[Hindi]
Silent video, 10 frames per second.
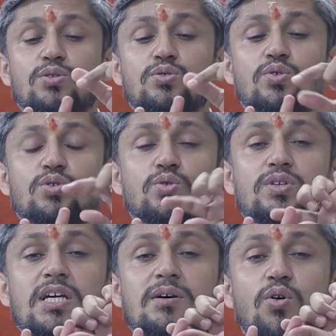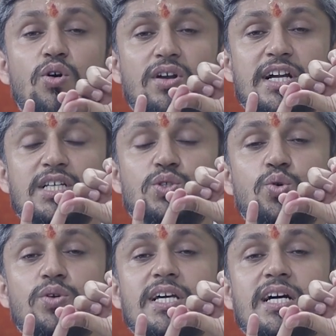तो दोस्तों ये ऑलरेडी
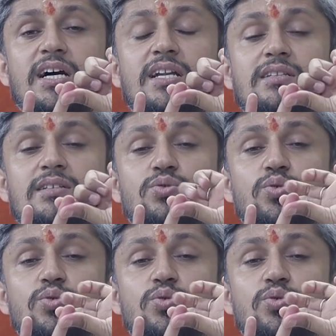सूर्य का